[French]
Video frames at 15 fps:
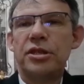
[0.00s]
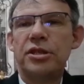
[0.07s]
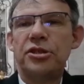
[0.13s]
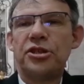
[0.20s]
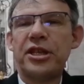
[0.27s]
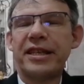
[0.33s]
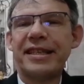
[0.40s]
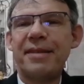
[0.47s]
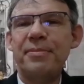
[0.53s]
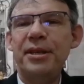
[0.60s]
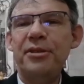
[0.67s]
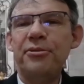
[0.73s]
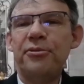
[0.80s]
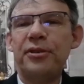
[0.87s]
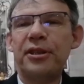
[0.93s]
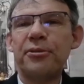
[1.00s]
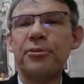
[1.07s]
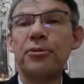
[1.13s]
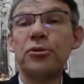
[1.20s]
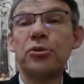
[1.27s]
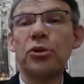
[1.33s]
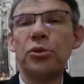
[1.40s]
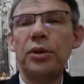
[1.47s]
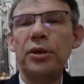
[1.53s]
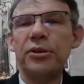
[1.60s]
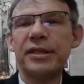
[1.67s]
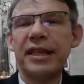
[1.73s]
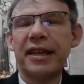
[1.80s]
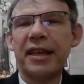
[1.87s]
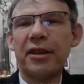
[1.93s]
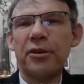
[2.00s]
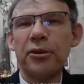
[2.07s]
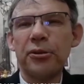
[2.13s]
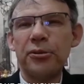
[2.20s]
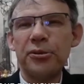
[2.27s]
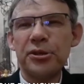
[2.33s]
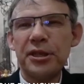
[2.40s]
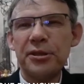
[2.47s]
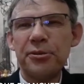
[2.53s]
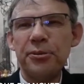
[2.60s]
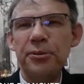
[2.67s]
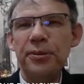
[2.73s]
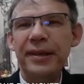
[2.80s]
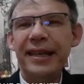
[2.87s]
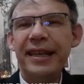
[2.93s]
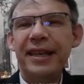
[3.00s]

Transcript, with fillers: Chers amis, nous fêtons aujourd'hui le Sacré-Cœur de Jésus,